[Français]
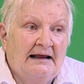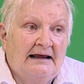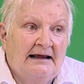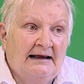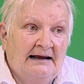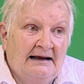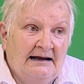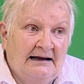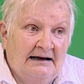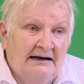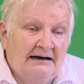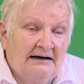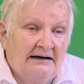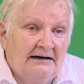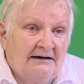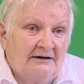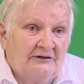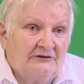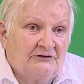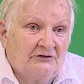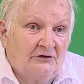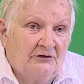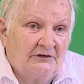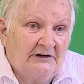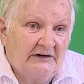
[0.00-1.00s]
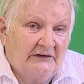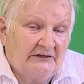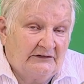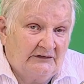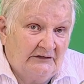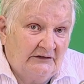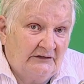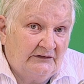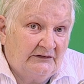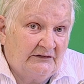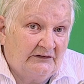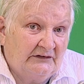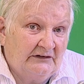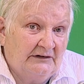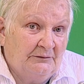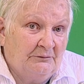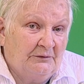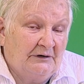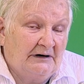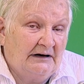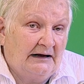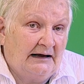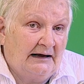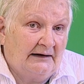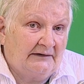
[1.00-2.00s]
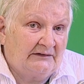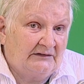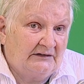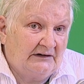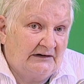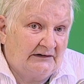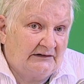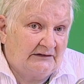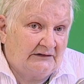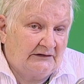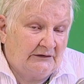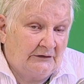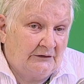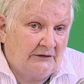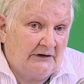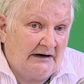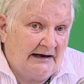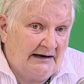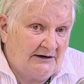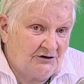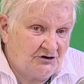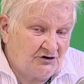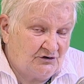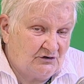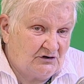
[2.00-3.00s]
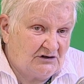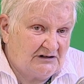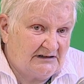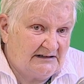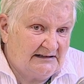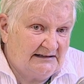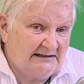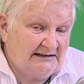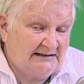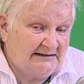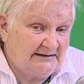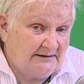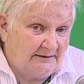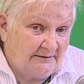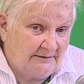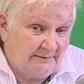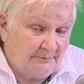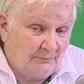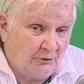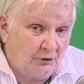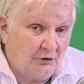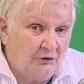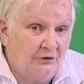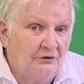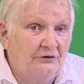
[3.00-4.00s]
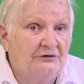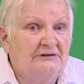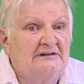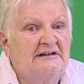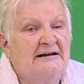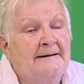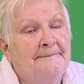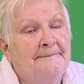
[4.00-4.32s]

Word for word: Et quand on est sensible à cette euh, injustice dans le monde,